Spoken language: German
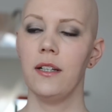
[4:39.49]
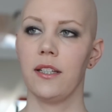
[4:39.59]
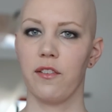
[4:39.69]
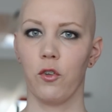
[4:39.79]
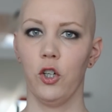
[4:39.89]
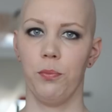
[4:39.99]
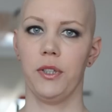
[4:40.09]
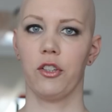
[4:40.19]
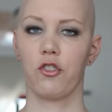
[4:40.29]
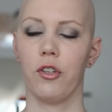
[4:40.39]
Da freue ich mich
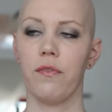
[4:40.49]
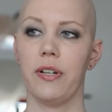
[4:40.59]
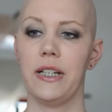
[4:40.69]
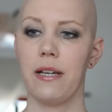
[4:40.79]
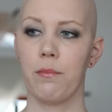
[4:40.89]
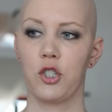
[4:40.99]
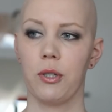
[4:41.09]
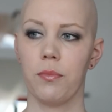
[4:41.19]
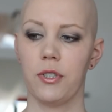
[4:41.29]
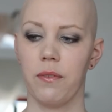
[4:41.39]
jetzt schon, weil der
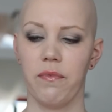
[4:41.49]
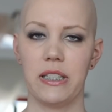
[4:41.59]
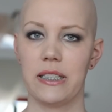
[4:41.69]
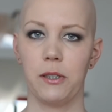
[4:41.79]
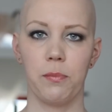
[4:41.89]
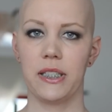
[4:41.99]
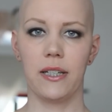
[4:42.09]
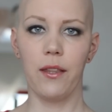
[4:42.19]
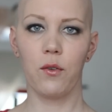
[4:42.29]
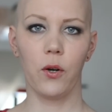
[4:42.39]
bestimmt ähm, wesentlich
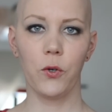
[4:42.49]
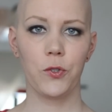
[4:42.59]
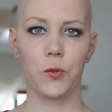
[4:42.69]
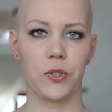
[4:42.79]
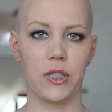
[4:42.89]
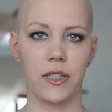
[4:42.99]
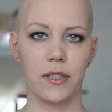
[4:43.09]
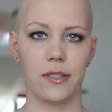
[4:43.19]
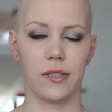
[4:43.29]
besser an und auszuziehen ist.